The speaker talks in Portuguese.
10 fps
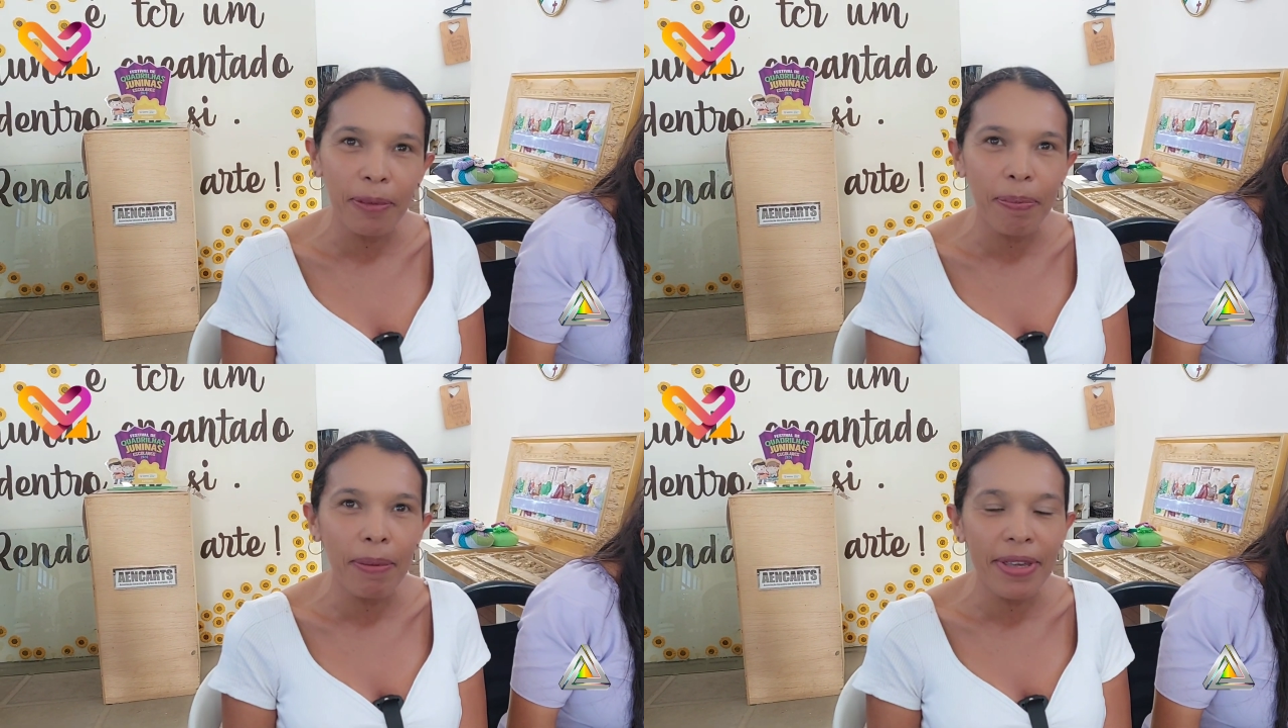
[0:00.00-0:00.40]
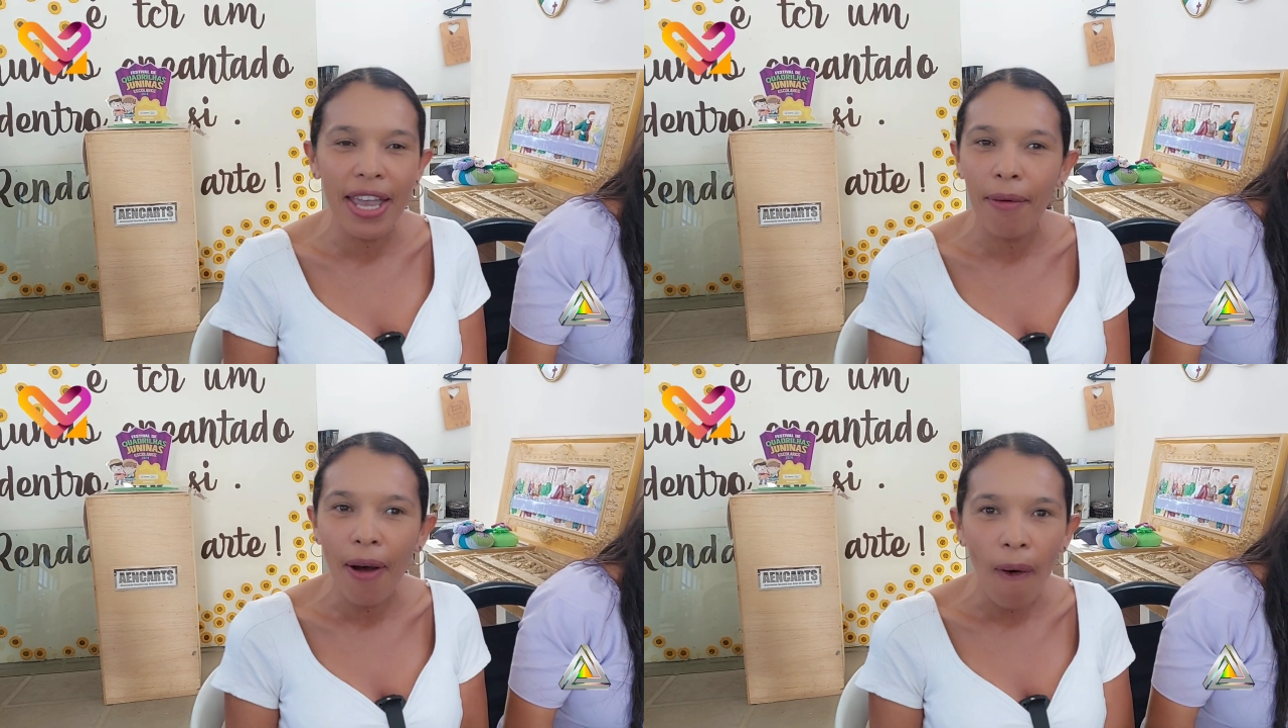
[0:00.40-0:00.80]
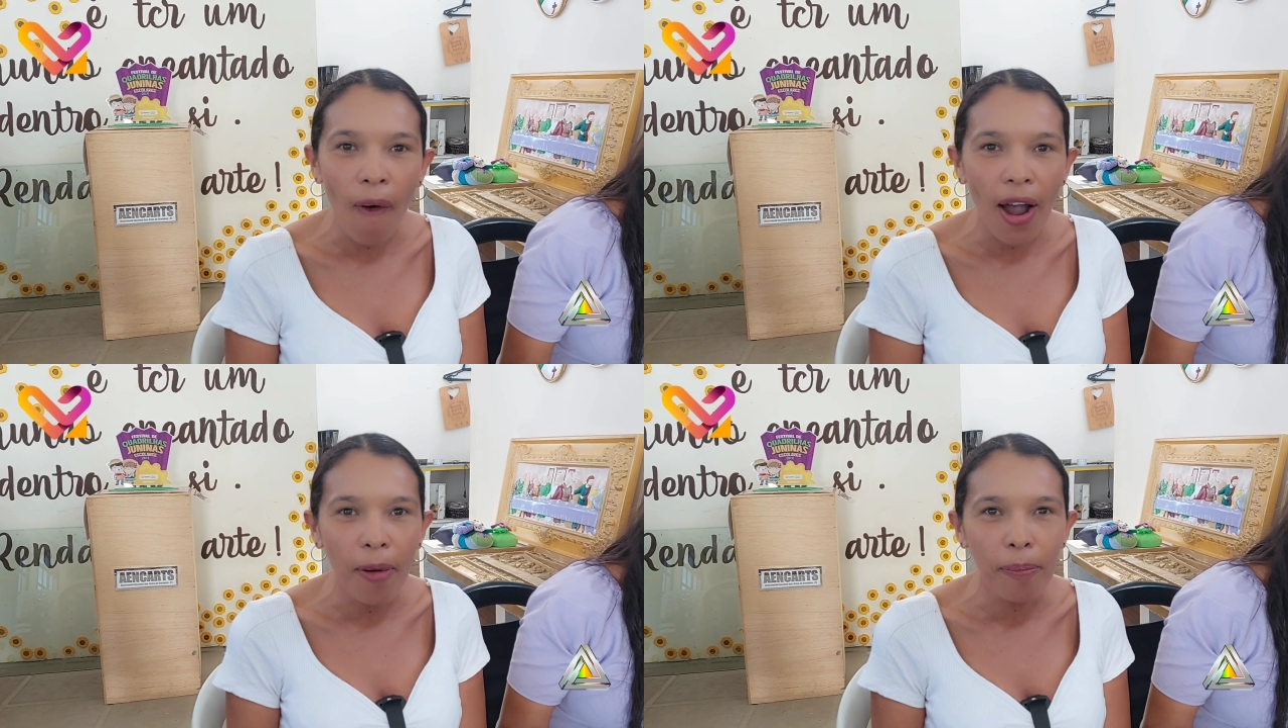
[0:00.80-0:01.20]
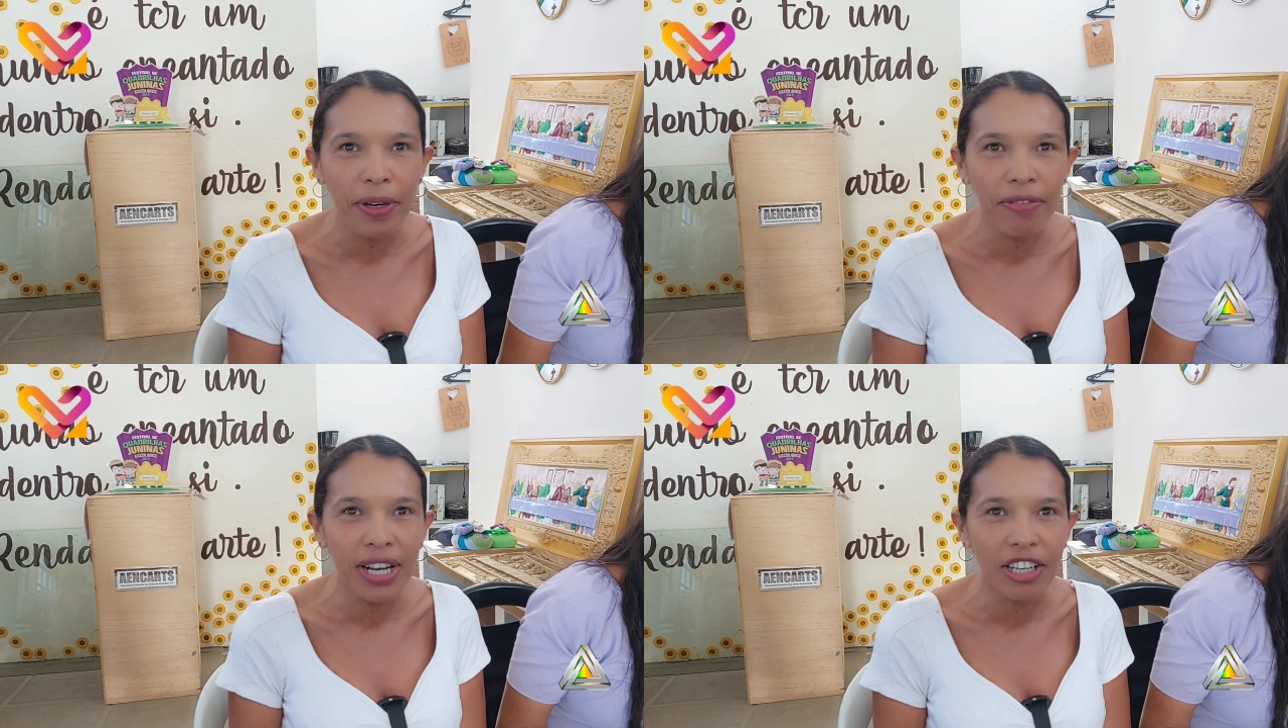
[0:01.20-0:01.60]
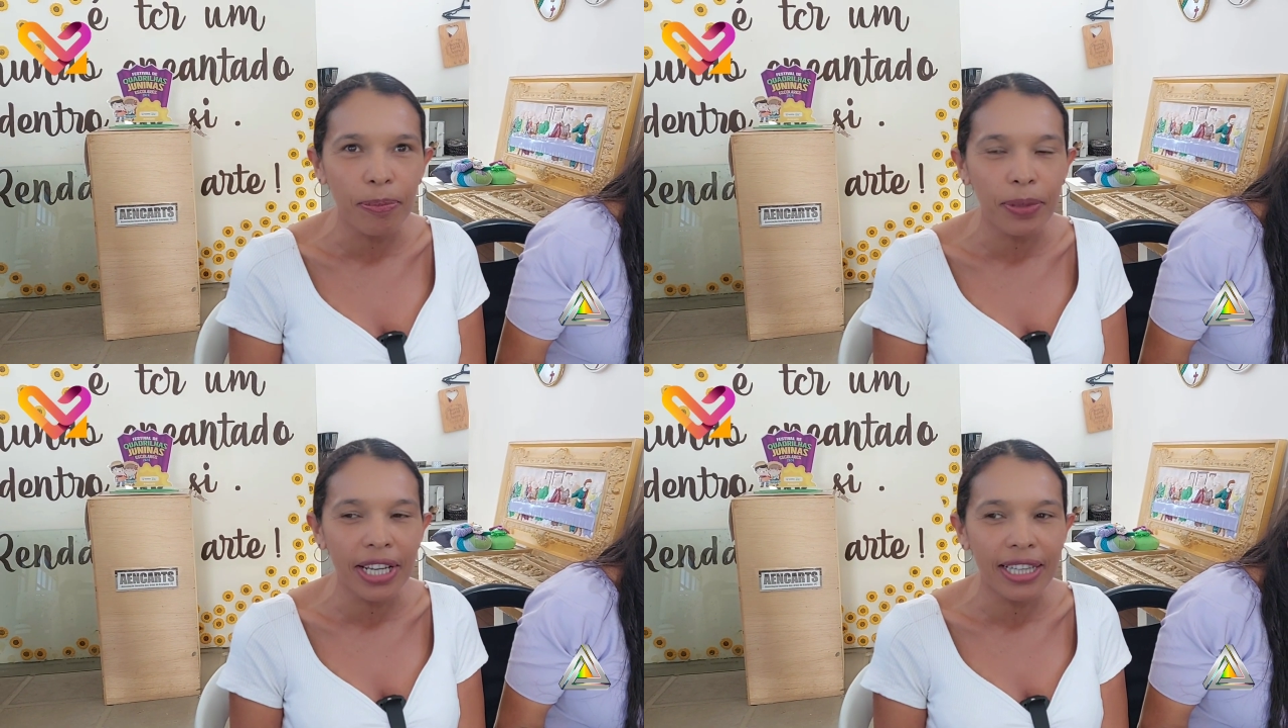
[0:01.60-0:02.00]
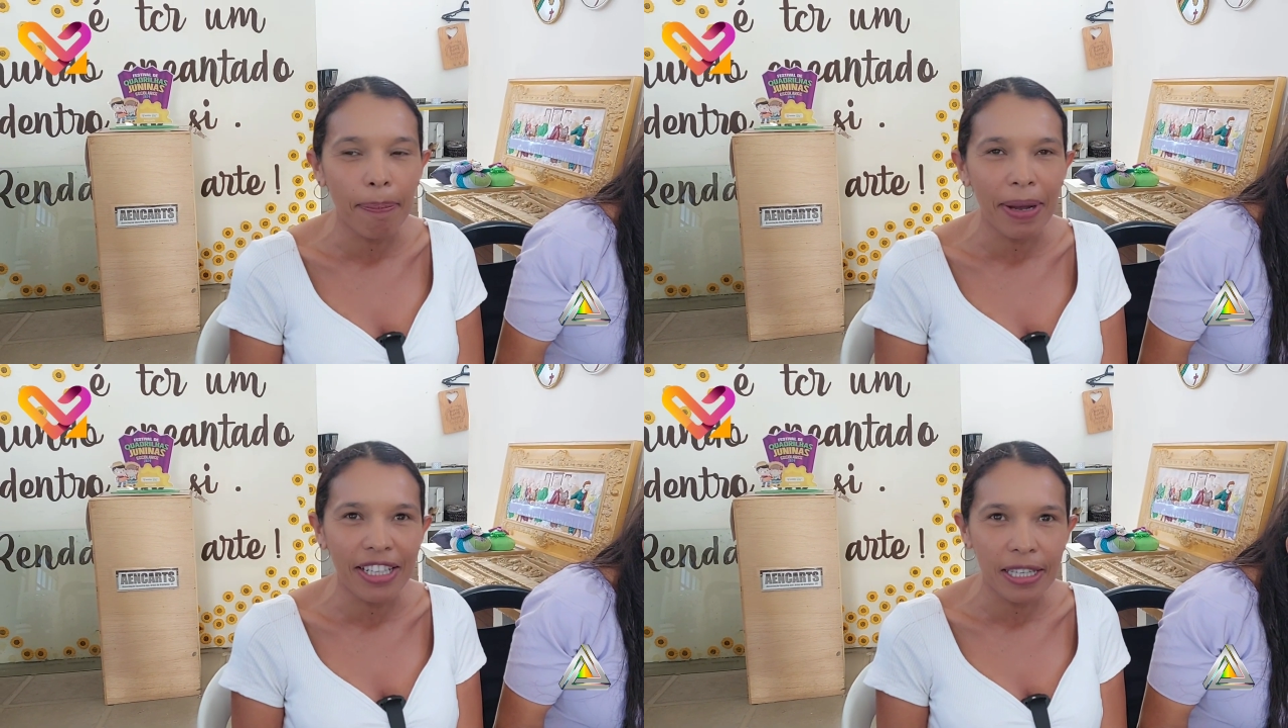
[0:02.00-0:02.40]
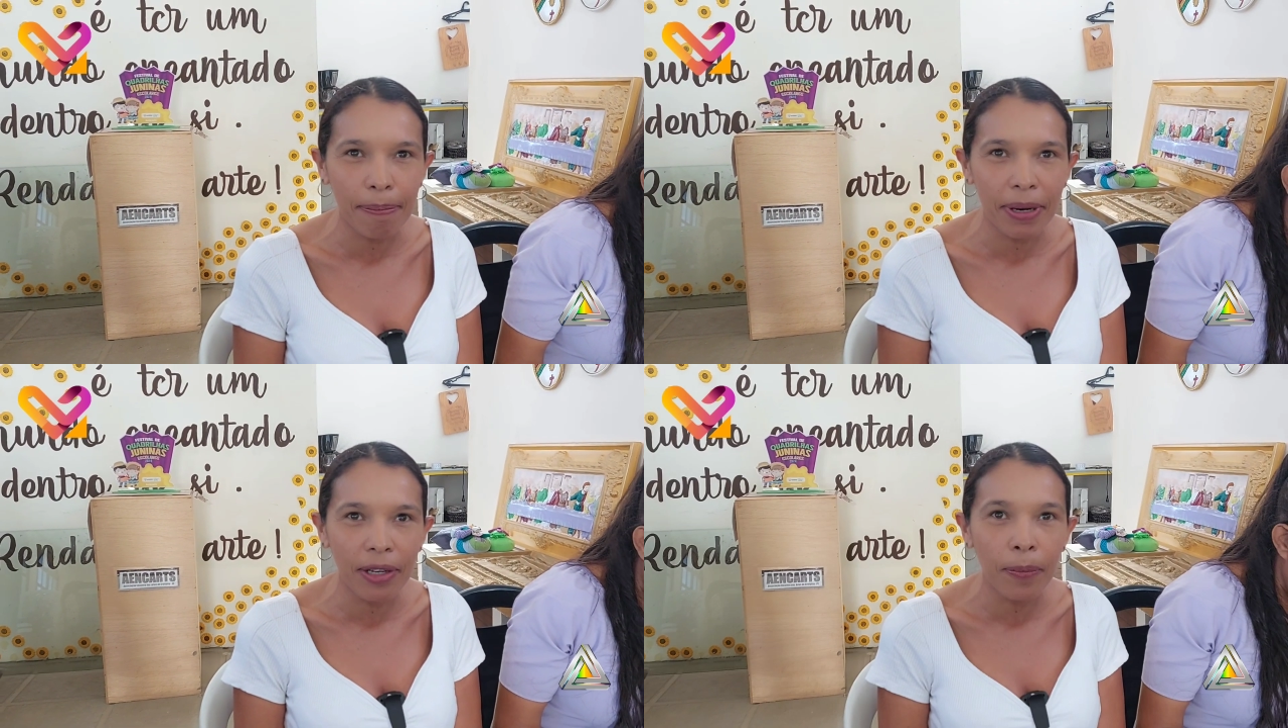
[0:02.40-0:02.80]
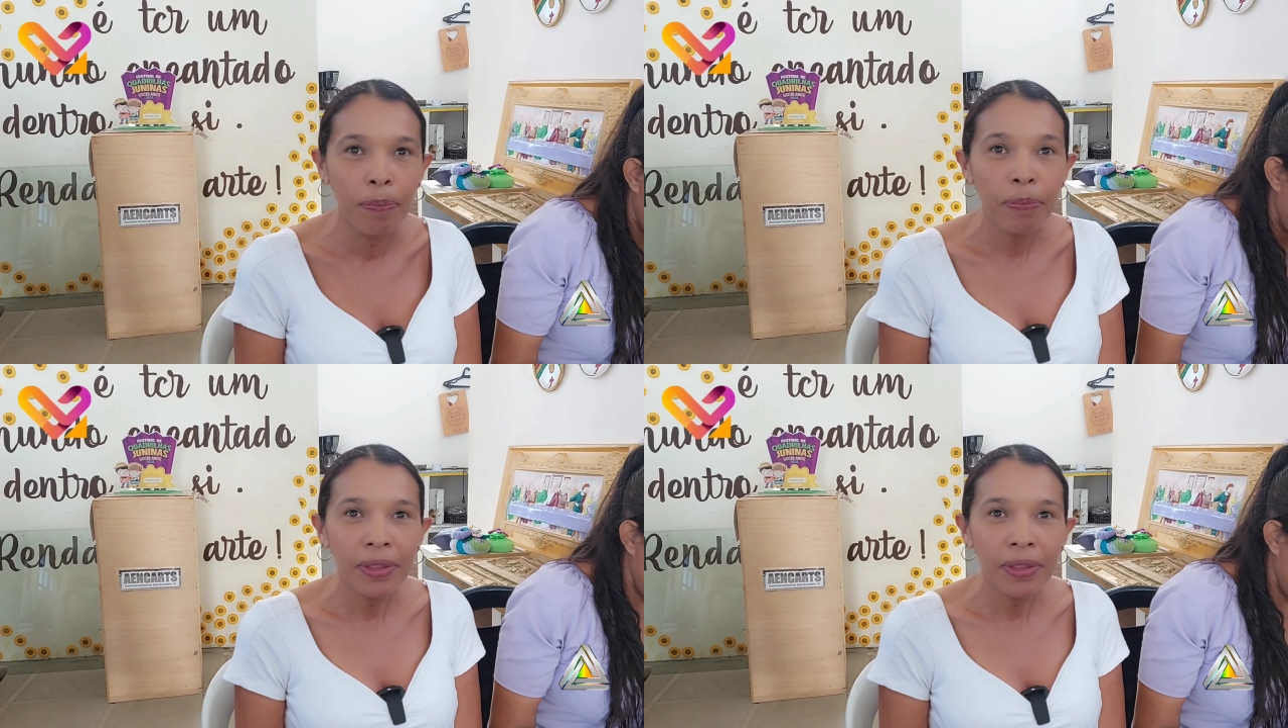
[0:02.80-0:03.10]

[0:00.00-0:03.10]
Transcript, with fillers: E para mim é uma honra, é um privilégio poder estar participando